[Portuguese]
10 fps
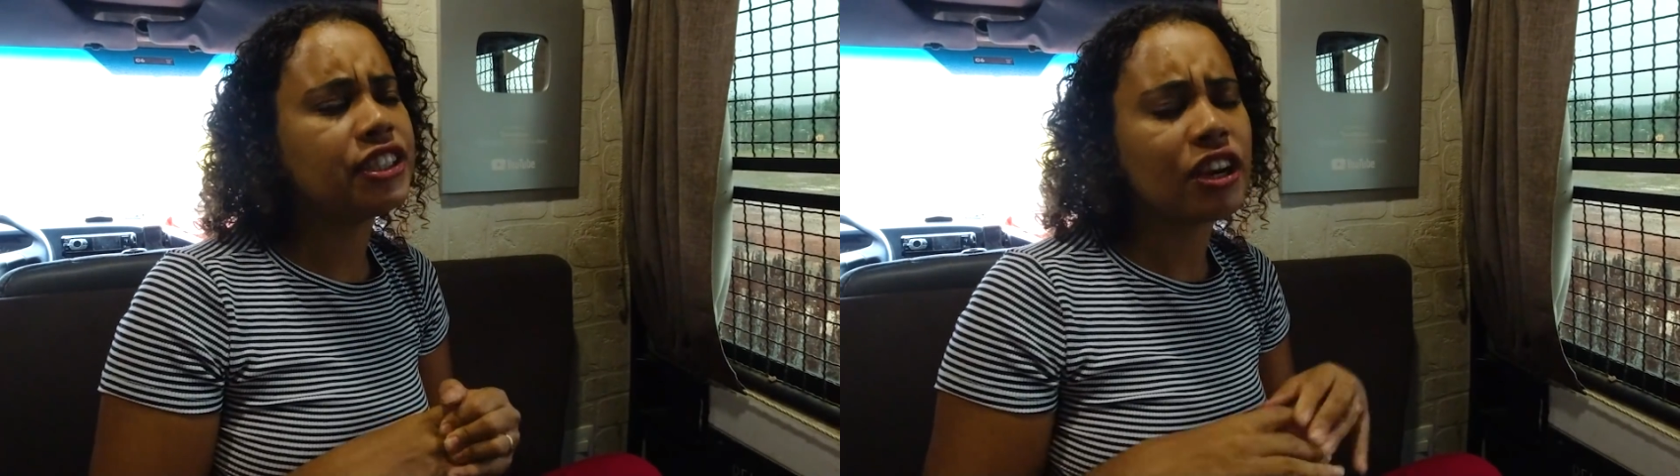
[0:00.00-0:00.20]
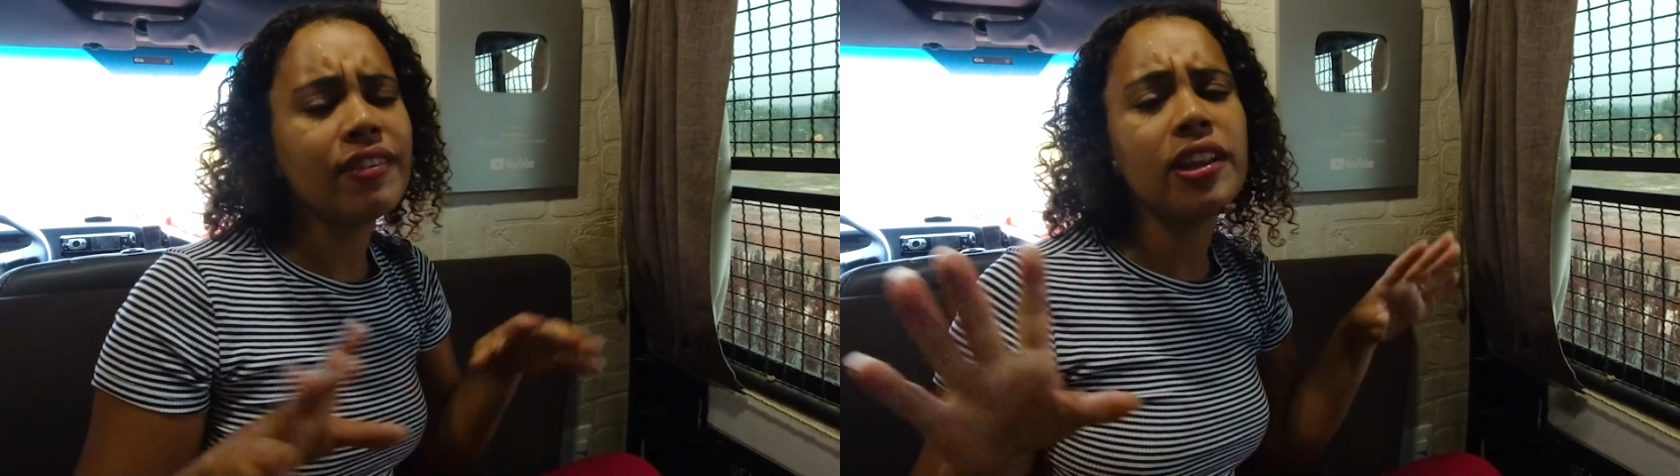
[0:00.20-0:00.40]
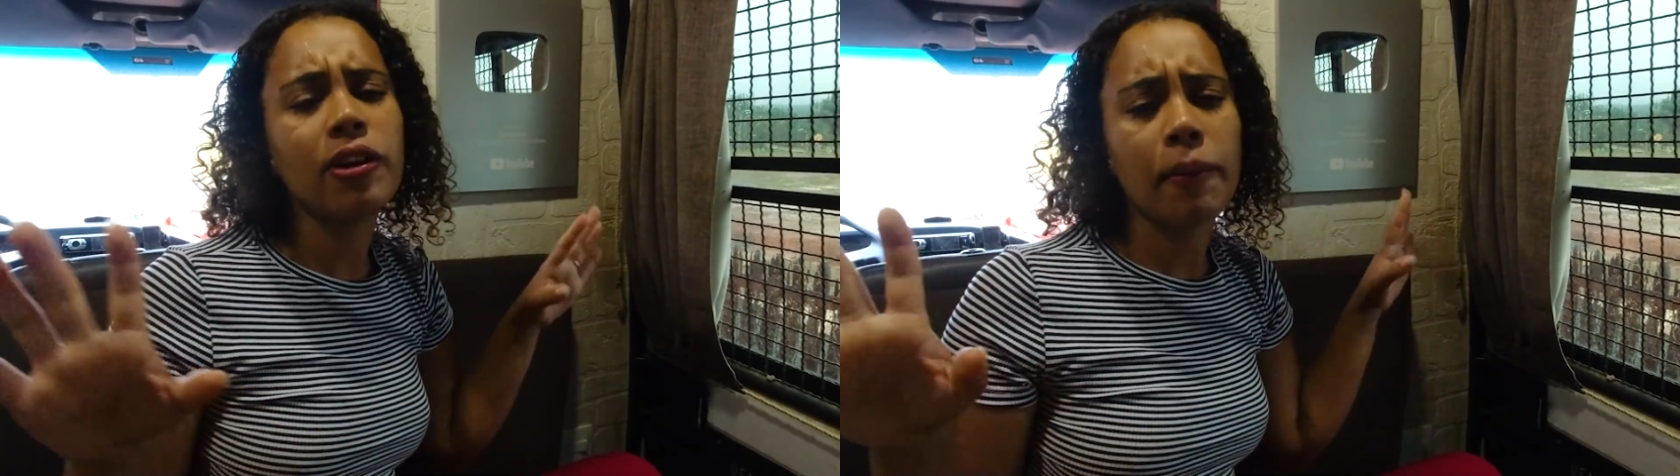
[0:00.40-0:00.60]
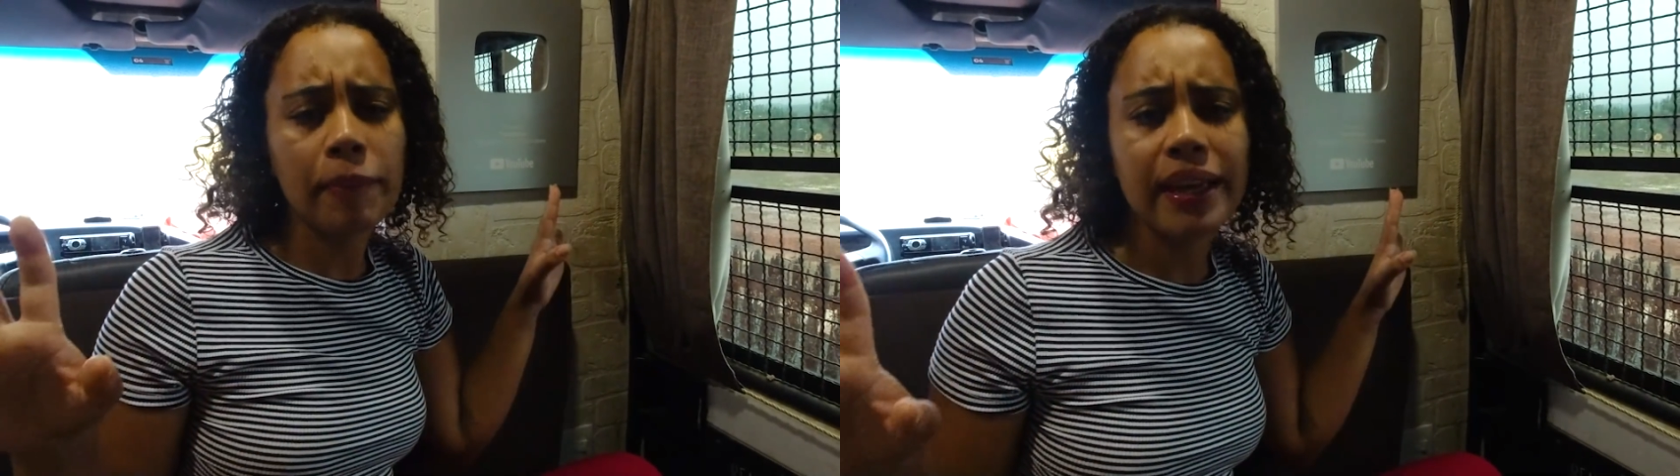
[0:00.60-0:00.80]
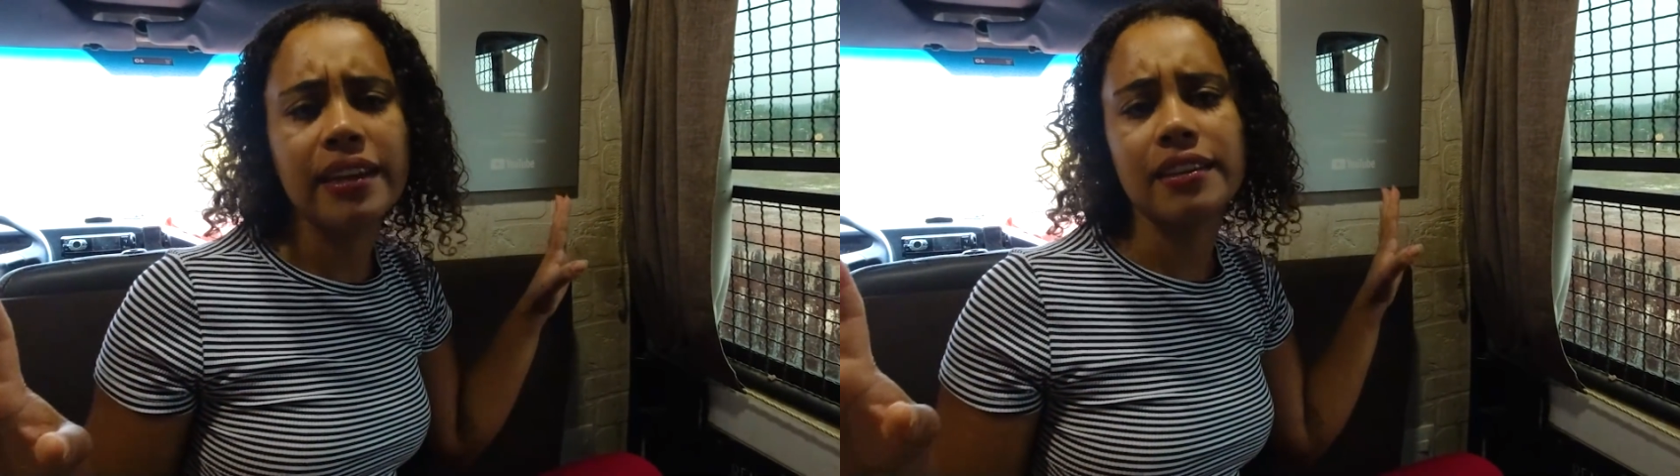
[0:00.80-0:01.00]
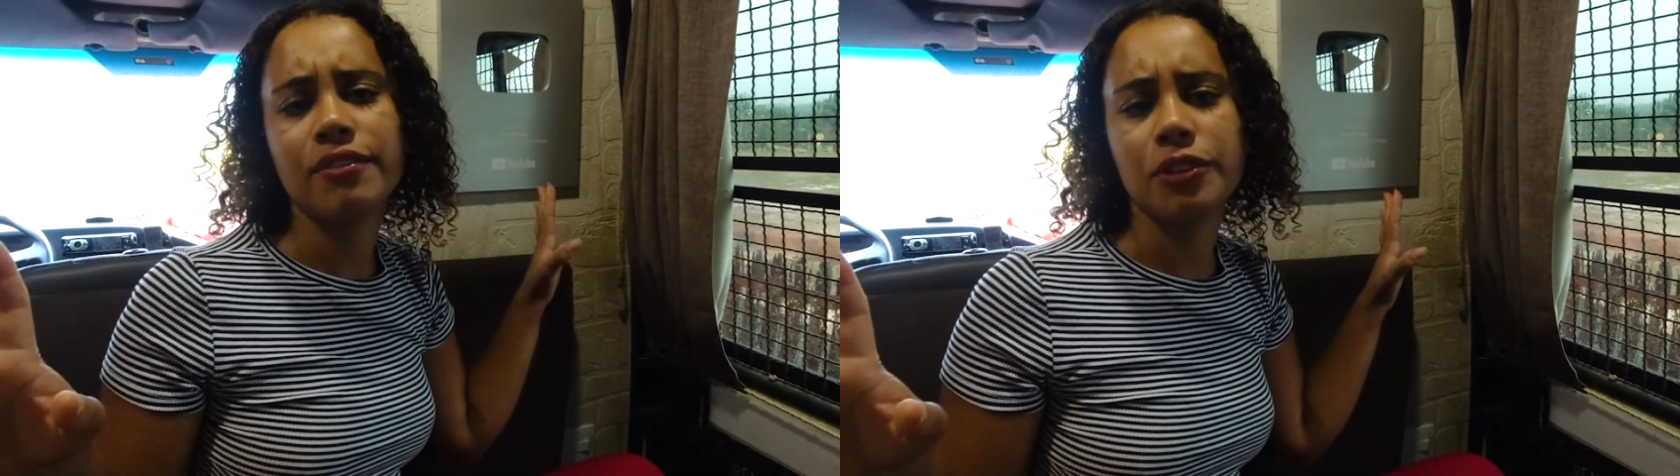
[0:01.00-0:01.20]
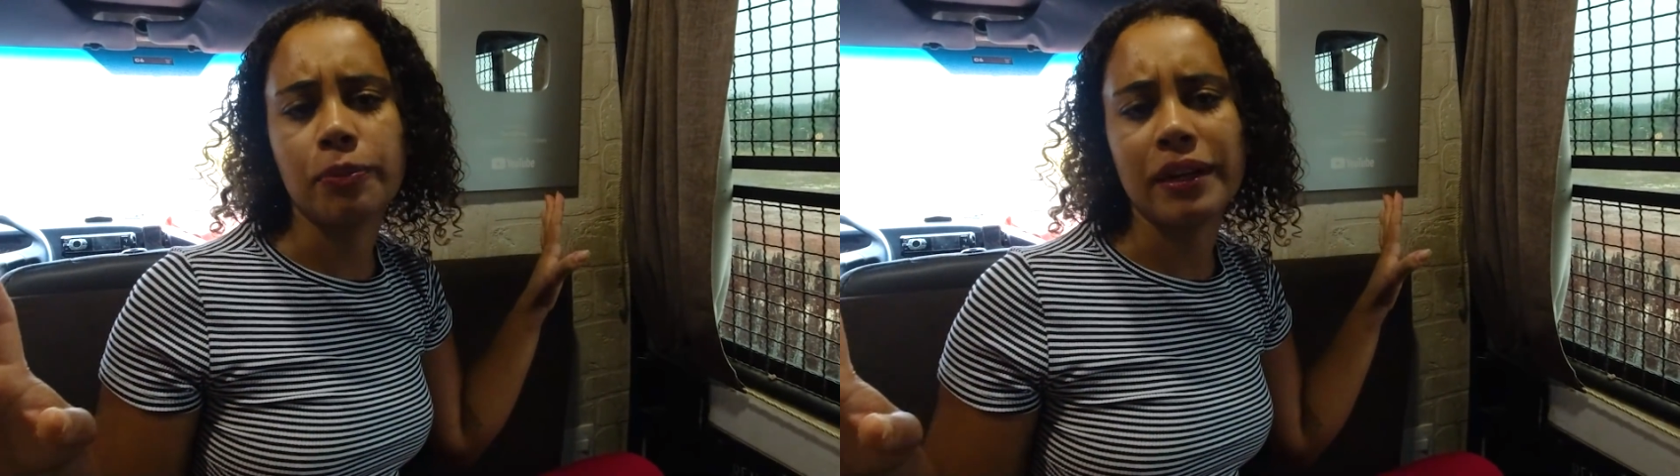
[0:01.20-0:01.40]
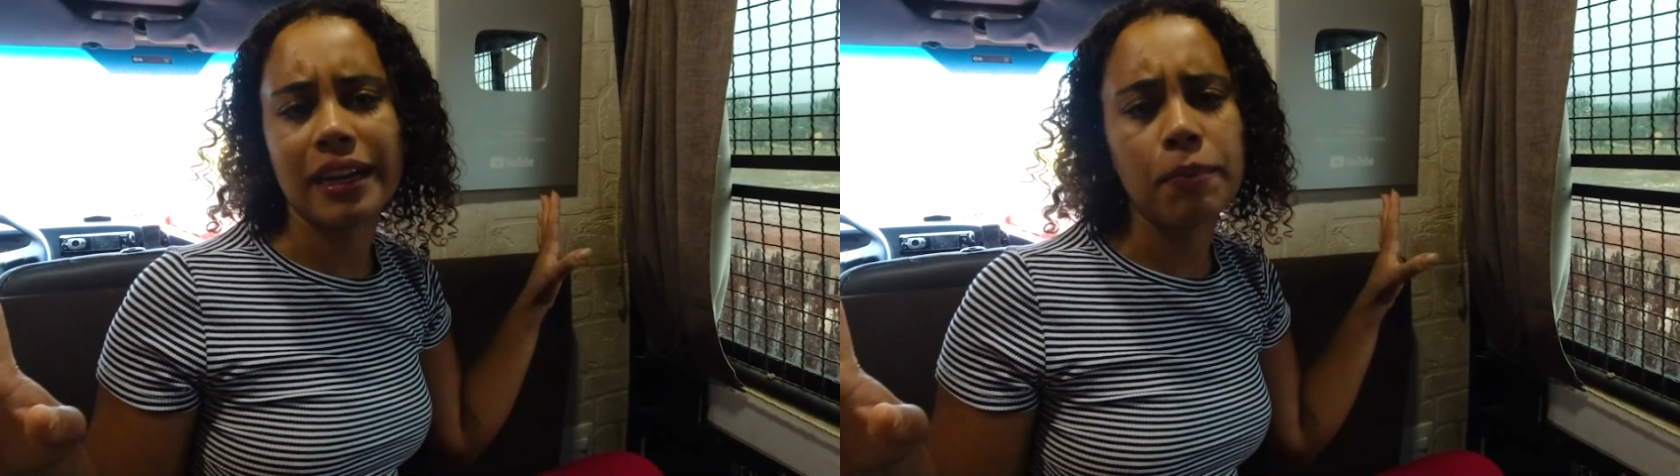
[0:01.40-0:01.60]
já valeu a pena ter vindo
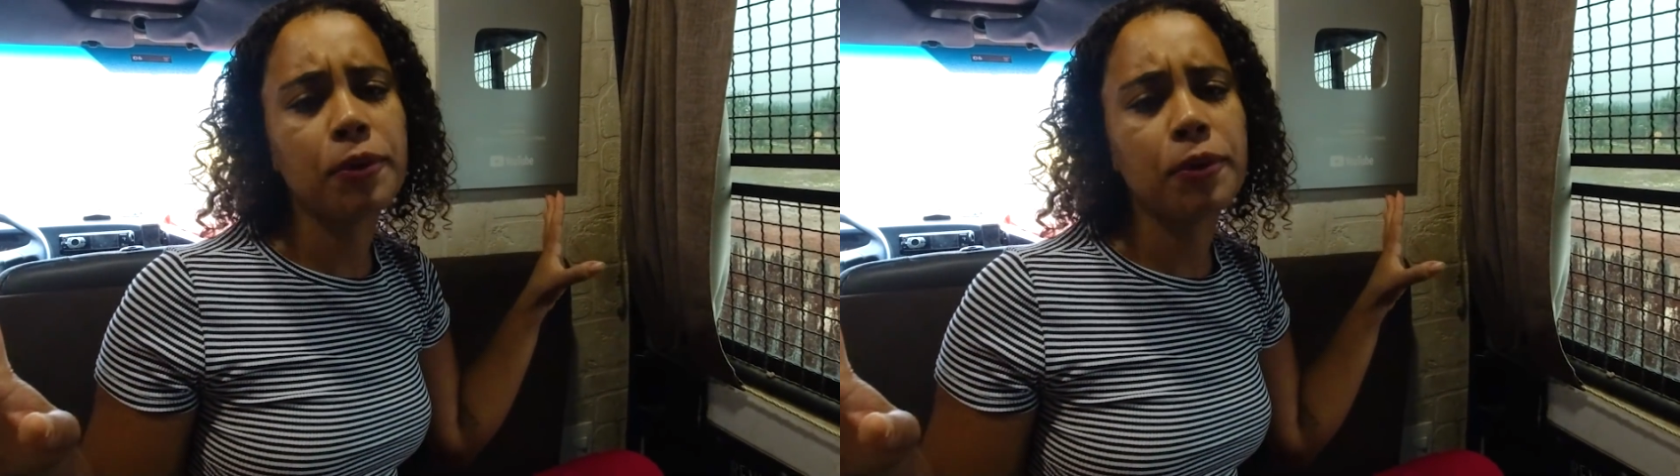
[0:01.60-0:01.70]
para cá,